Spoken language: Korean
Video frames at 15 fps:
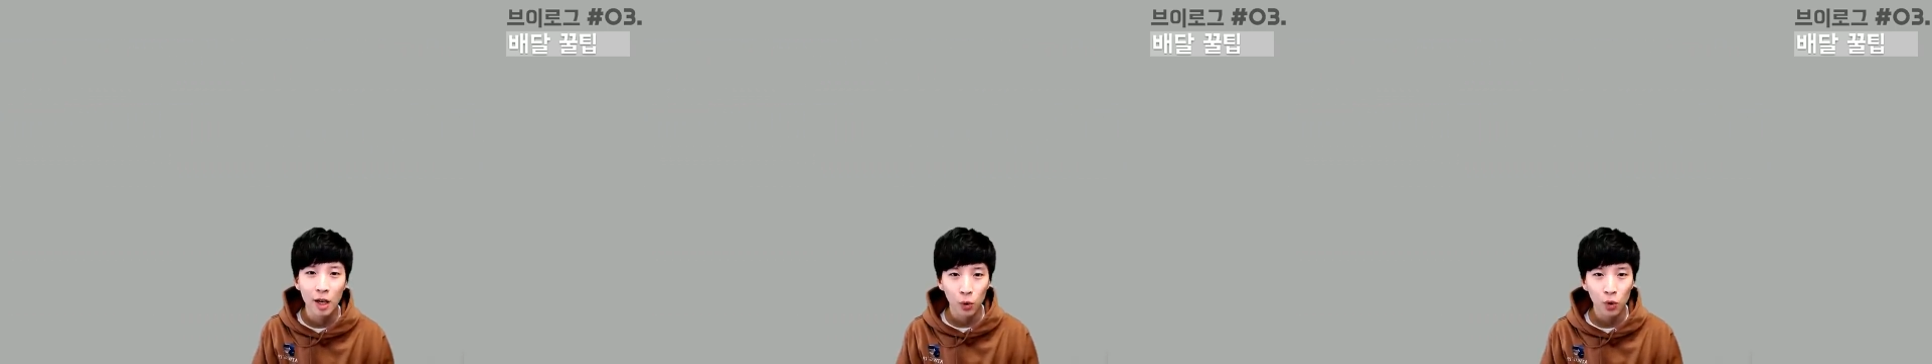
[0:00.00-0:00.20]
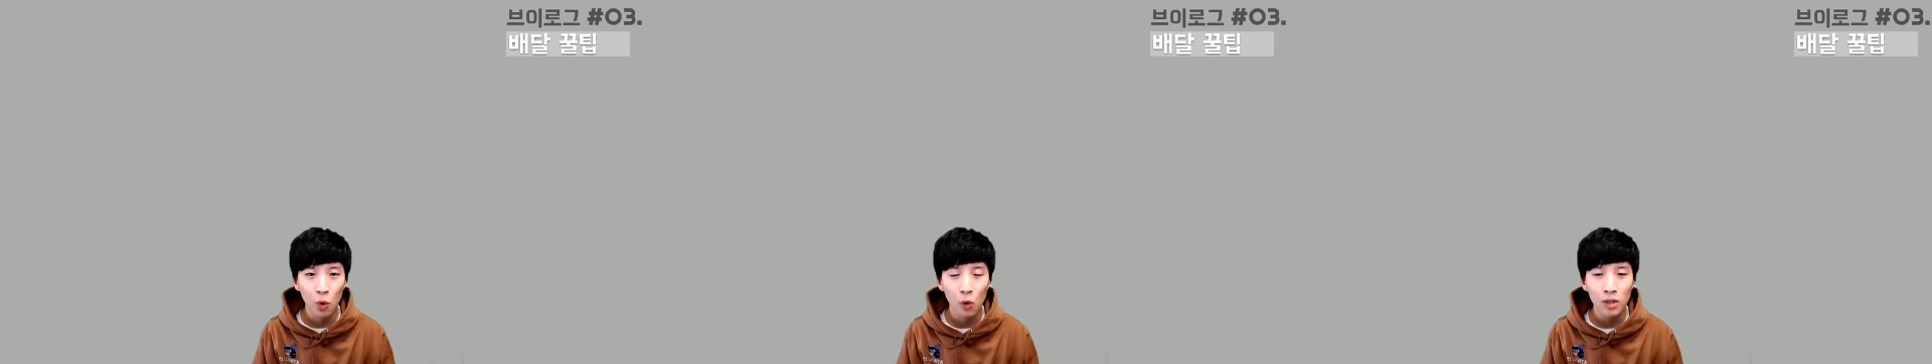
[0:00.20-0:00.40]

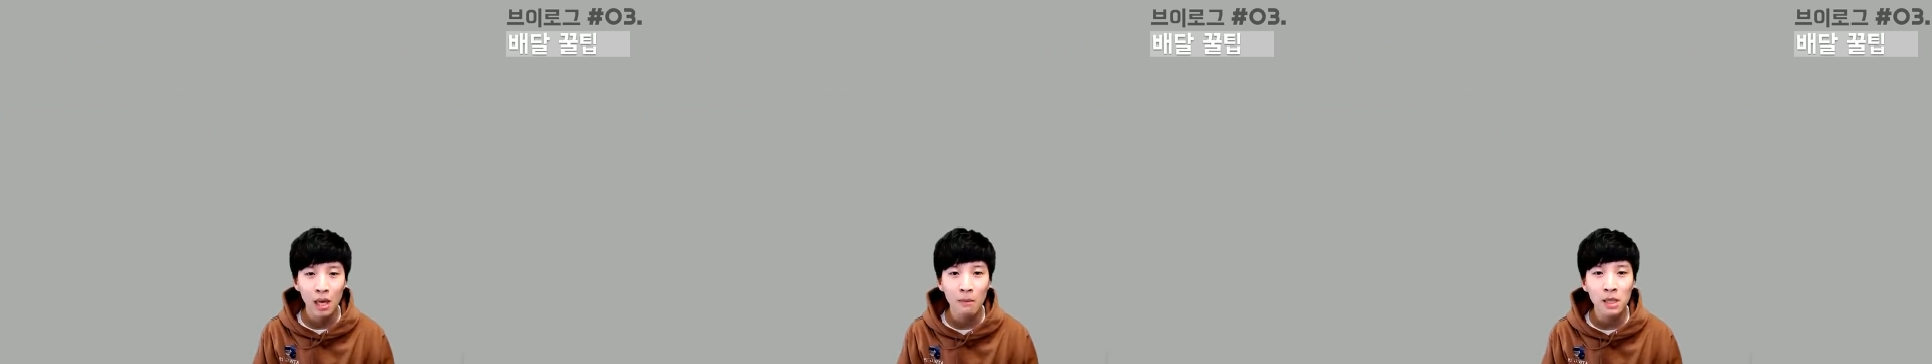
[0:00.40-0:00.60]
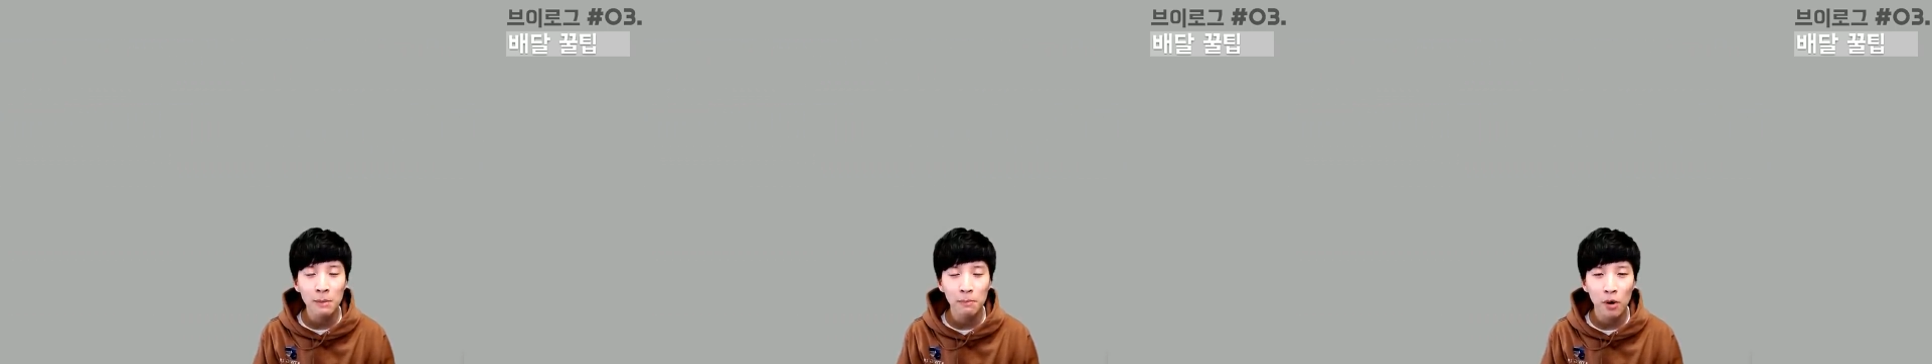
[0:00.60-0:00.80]
보통
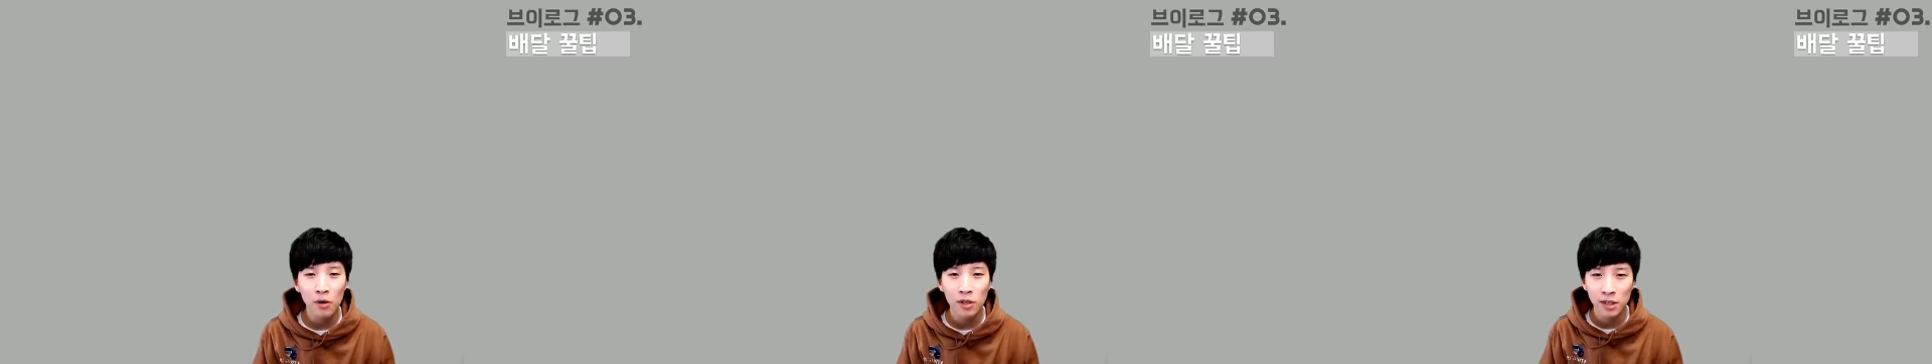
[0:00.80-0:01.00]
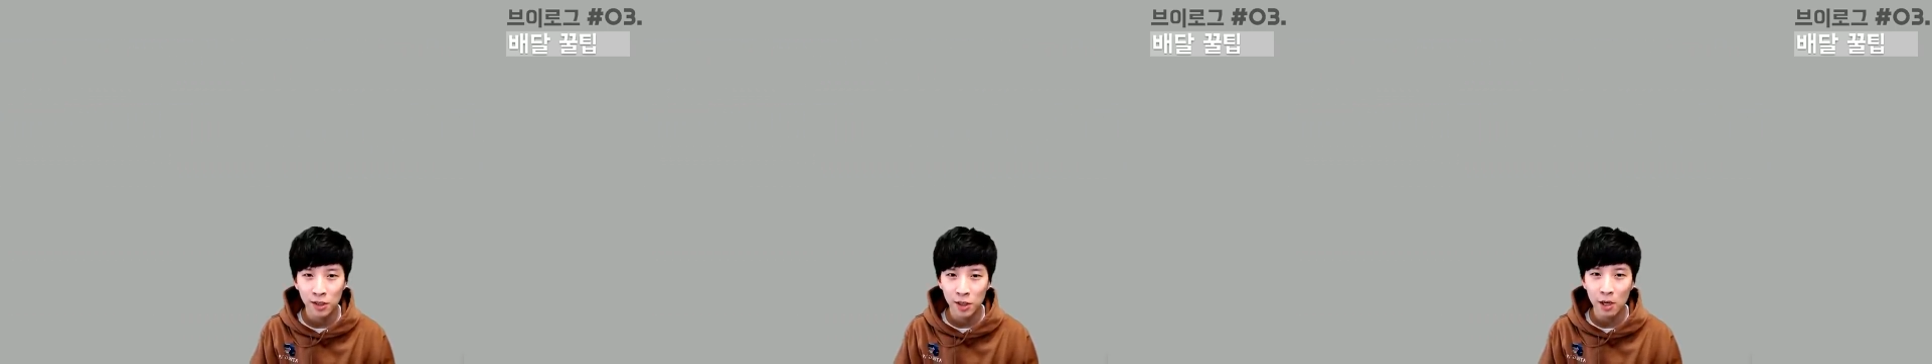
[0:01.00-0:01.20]

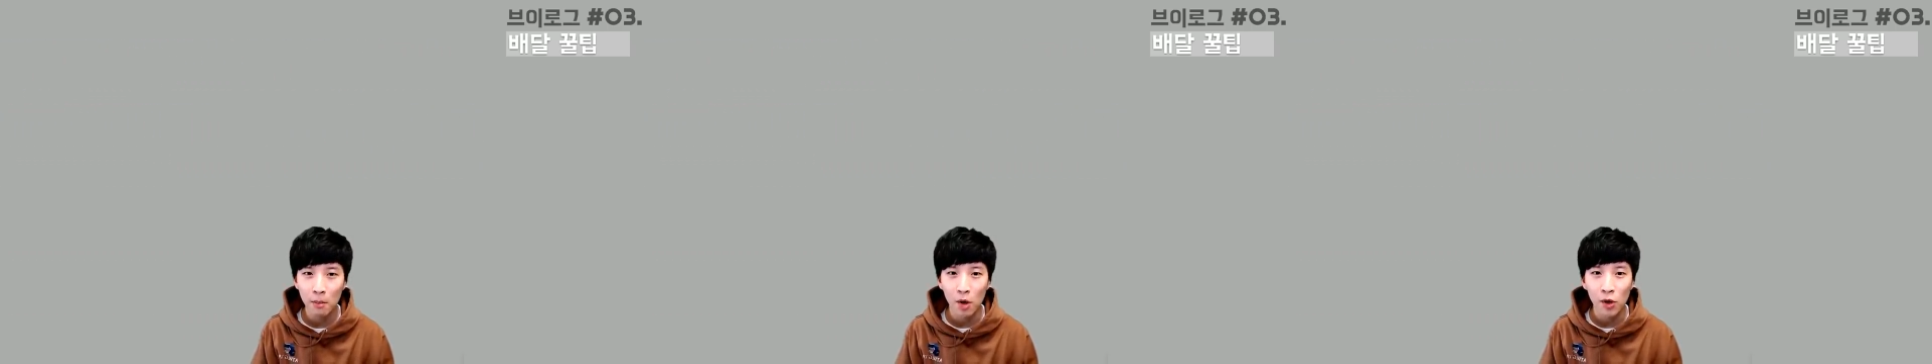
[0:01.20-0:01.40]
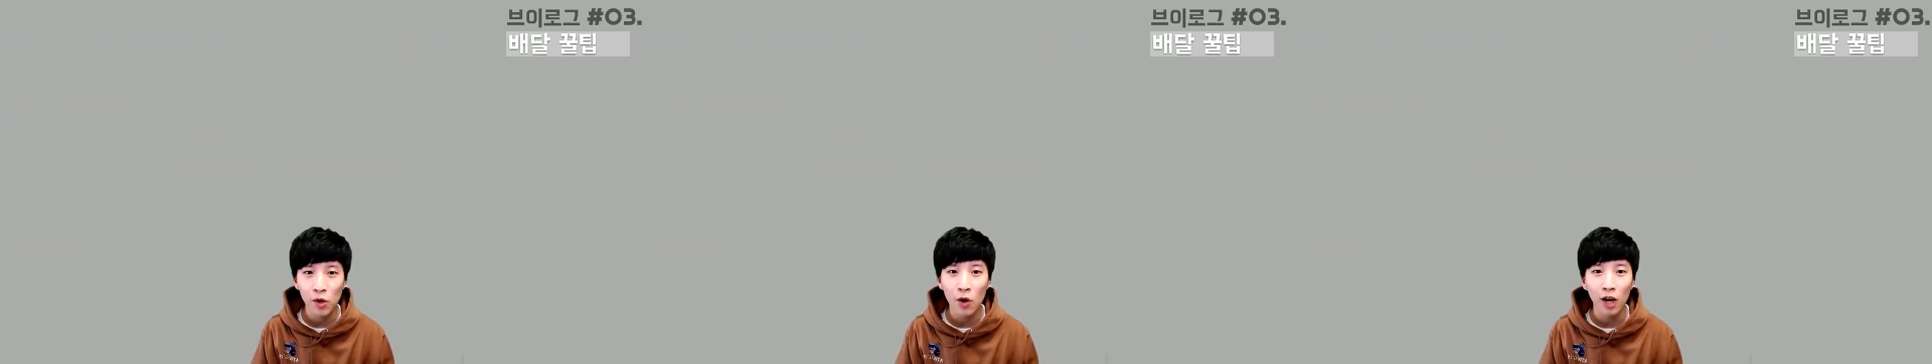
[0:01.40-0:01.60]
30번은 시켜
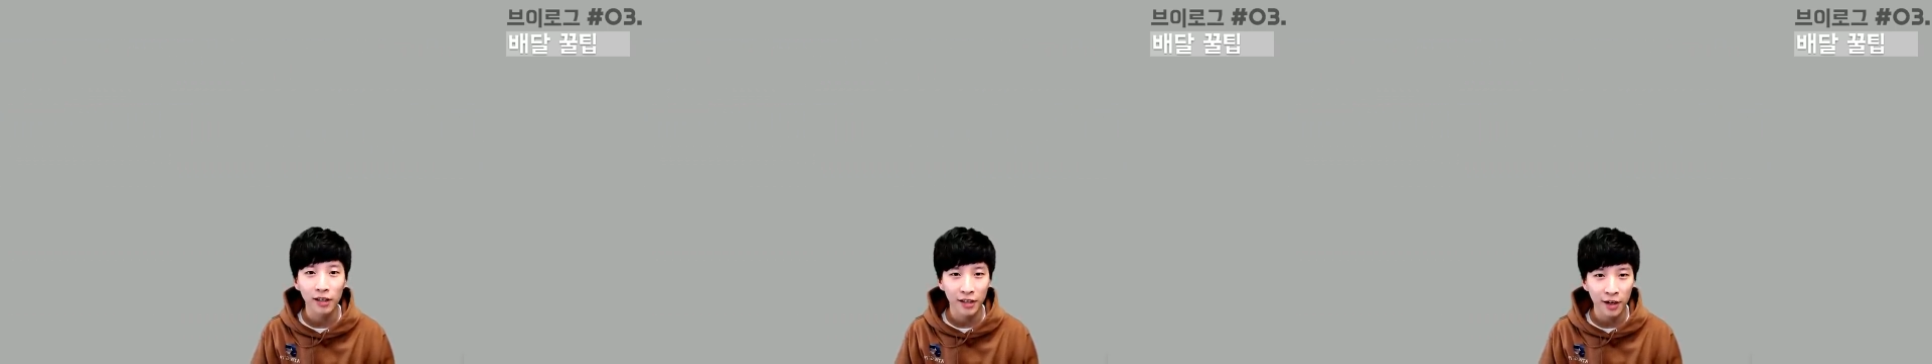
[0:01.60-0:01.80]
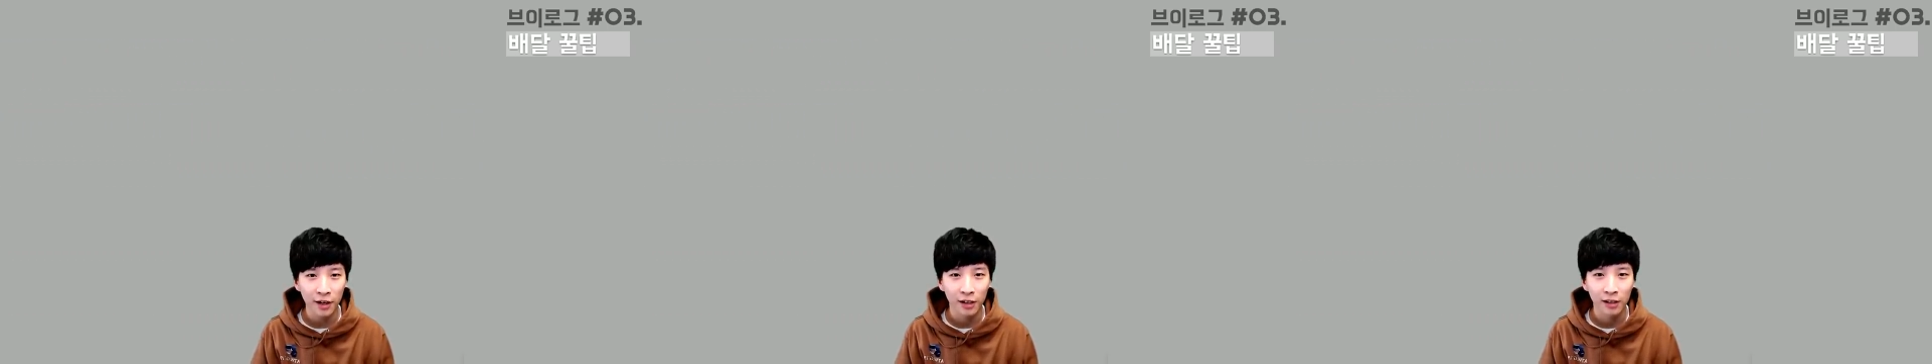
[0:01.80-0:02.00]
먹는 것
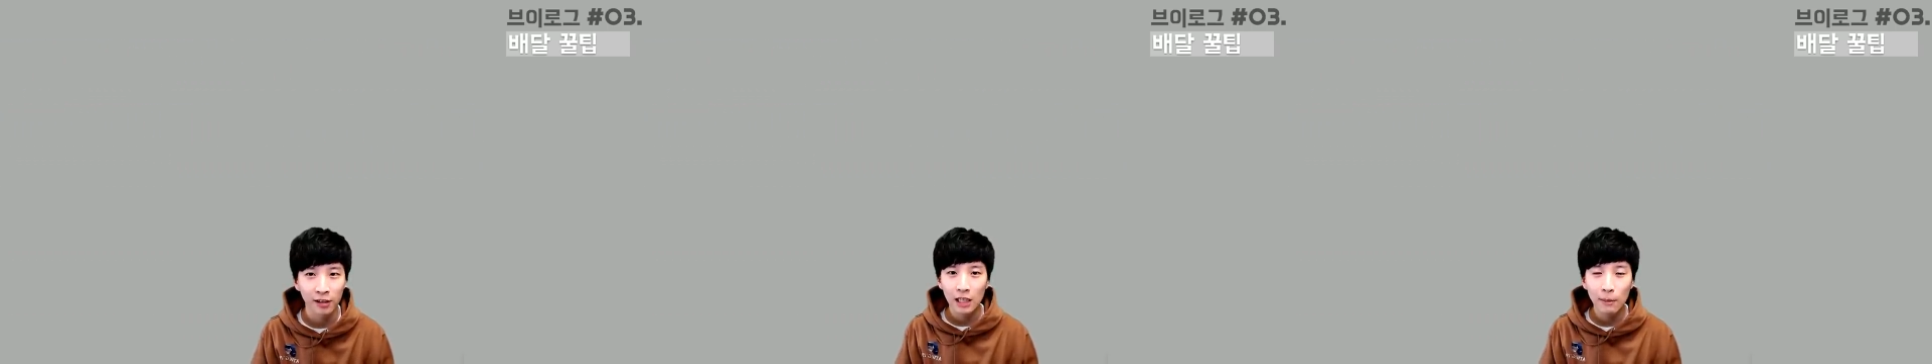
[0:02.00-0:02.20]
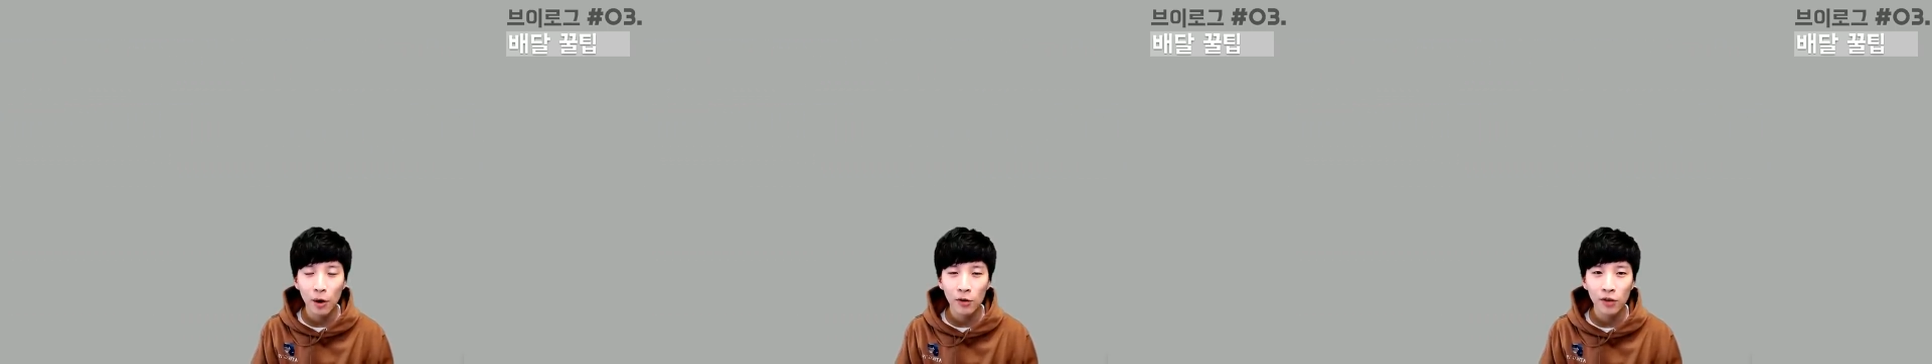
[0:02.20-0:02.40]
같아요
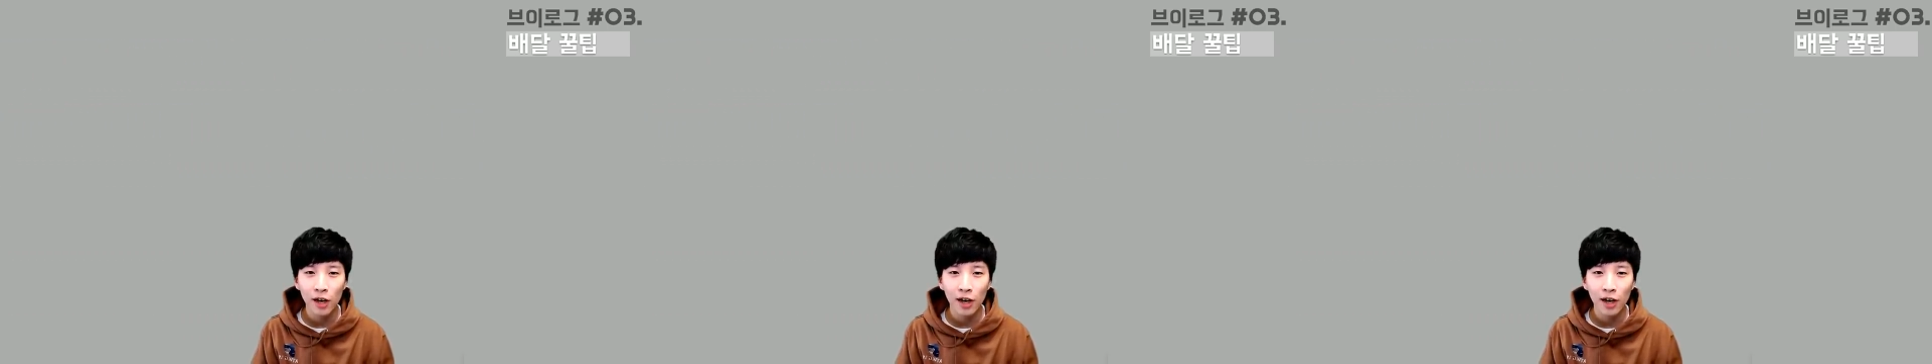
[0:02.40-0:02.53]
이번